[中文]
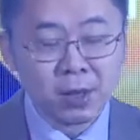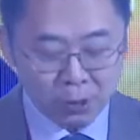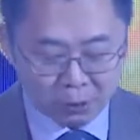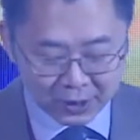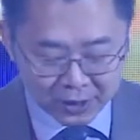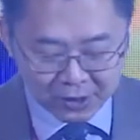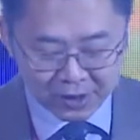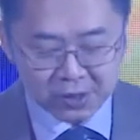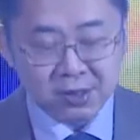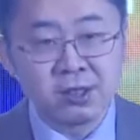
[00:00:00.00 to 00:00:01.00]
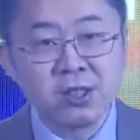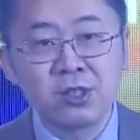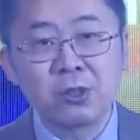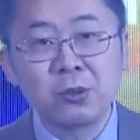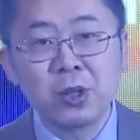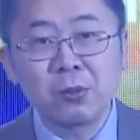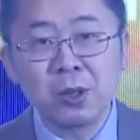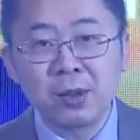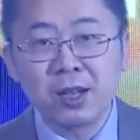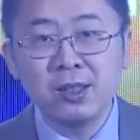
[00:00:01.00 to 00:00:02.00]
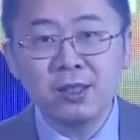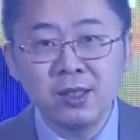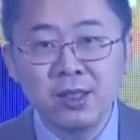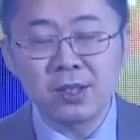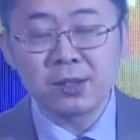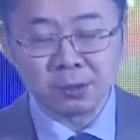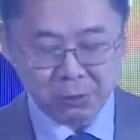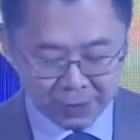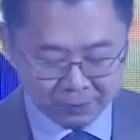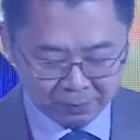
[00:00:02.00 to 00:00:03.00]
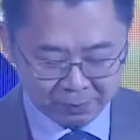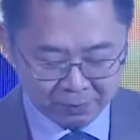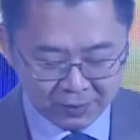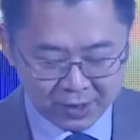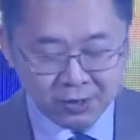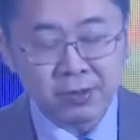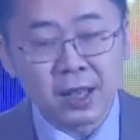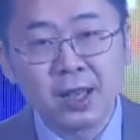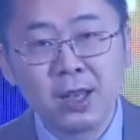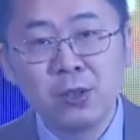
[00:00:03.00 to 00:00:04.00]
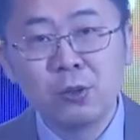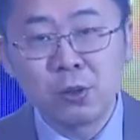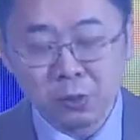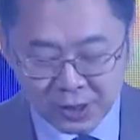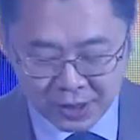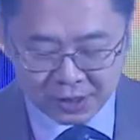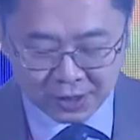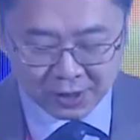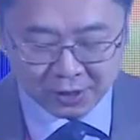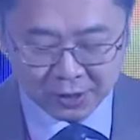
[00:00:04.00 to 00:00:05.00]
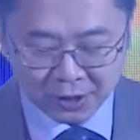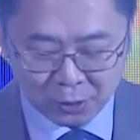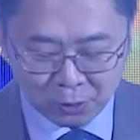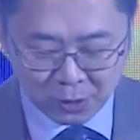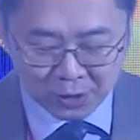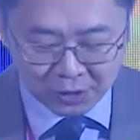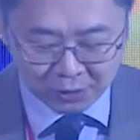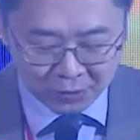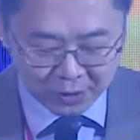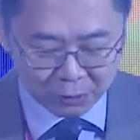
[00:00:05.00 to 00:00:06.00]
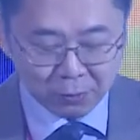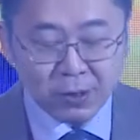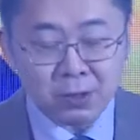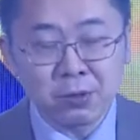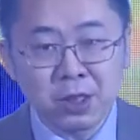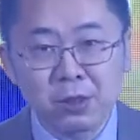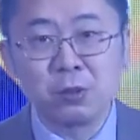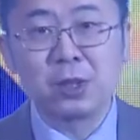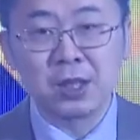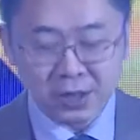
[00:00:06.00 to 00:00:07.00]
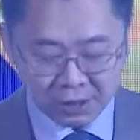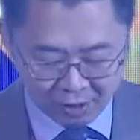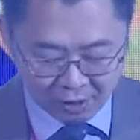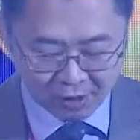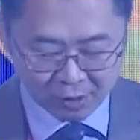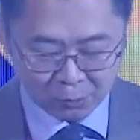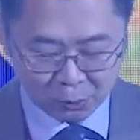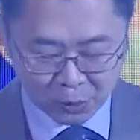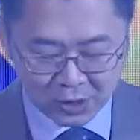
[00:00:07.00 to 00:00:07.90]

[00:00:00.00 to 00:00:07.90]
毁掉信任，你只需要会玩一丁点手段；相反，重建信任需要各方都发出正确的信号。对